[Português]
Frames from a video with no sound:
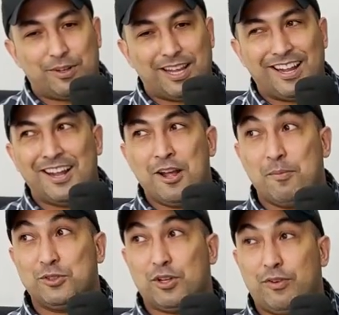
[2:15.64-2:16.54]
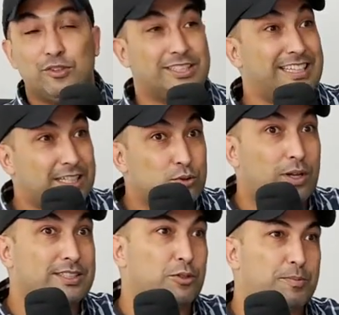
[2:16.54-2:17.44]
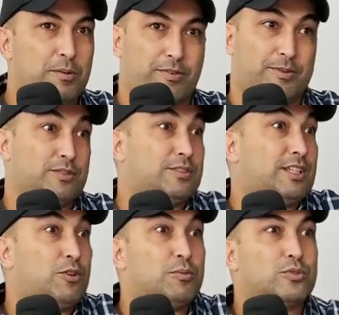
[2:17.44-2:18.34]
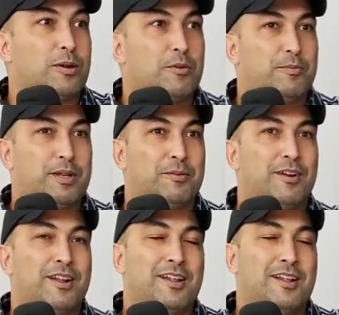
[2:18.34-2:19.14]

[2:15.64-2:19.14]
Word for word: porque o pessoal falou, você tem que zoar seu primo. Eu falei, mas eu não sei como zoar meu primo.